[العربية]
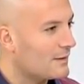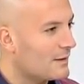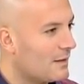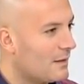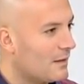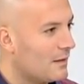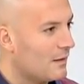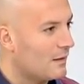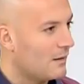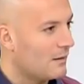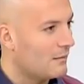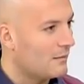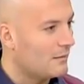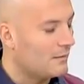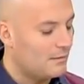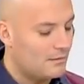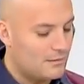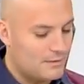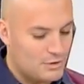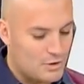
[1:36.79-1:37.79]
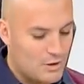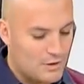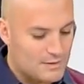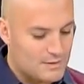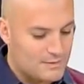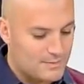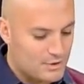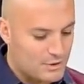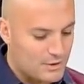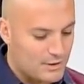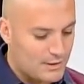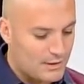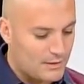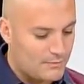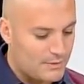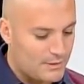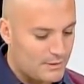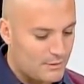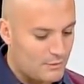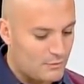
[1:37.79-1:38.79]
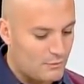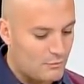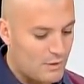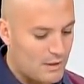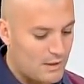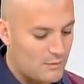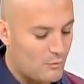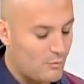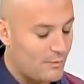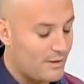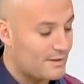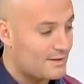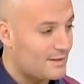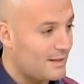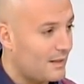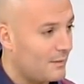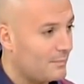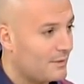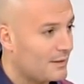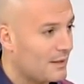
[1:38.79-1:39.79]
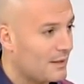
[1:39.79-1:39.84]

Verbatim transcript: كشخص بيشتغل بال... وانا ممارس للعبه